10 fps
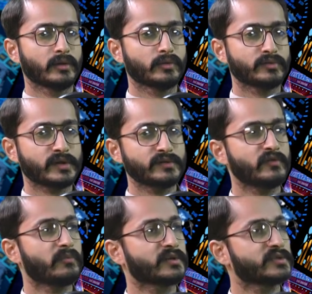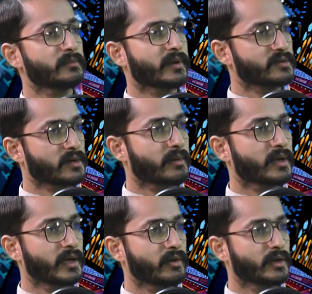तो उसका सिर्फ मकसद पैसा
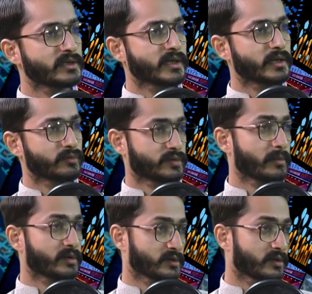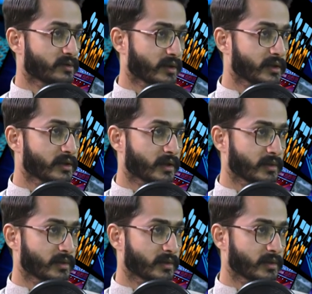कमाना नहीं होना चाहिए उसका मकसद इंसानी